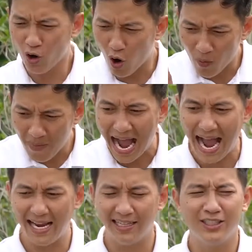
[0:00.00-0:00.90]
độ
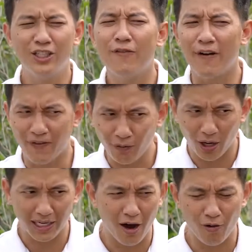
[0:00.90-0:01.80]
3 ấy chưa phải phẫu
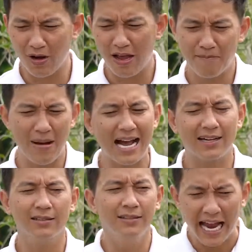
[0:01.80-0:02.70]
thuật đâu
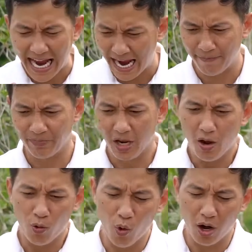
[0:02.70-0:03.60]
bác cứ nghe em
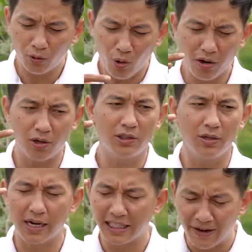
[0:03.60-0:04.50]
uống thuốc có
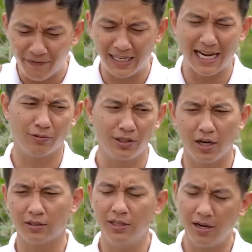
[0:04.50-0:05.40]
chứa các thành phần thảo
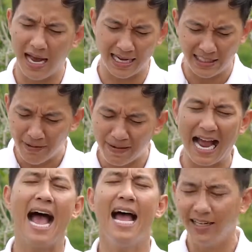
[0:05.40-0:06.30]
dược như là diếp ừ.
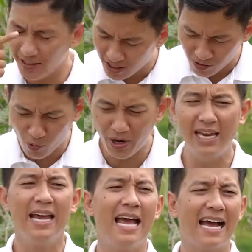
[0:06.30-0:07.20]
cá, đường
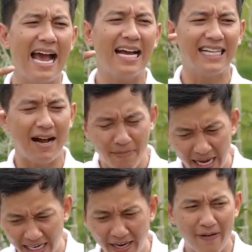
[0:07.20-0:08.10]
quy, nghệ dạng
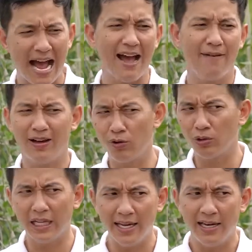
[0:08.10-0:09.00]
meriva và
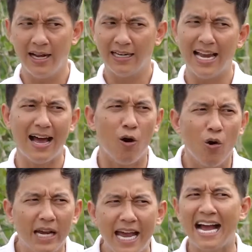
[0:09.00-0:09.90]
rutin thế là
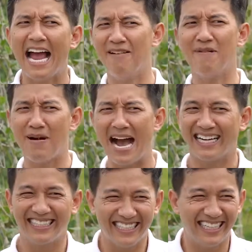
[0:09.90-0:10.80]
ok ngay mà
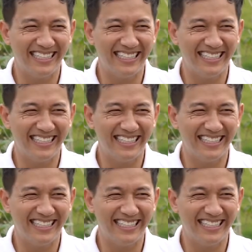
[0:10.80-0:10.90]
bác. À.